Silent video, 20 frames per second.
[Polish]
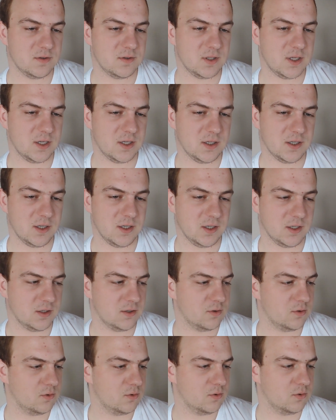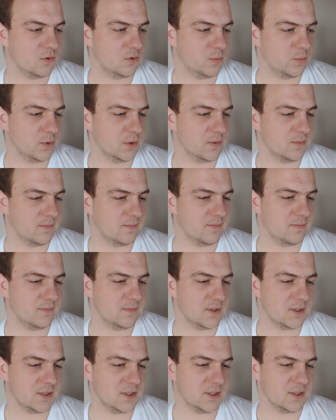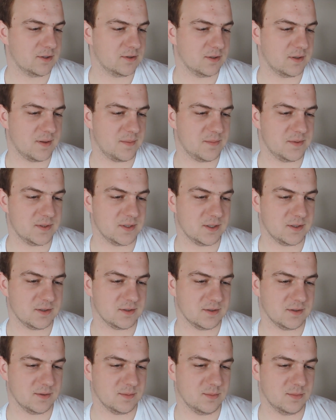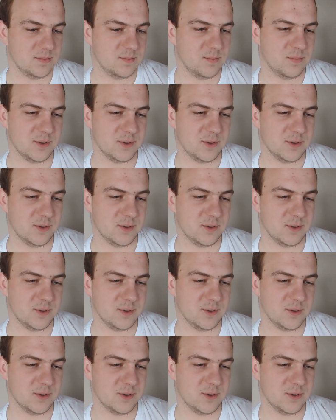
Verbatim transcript: tej kupy, myślę co napisać, y,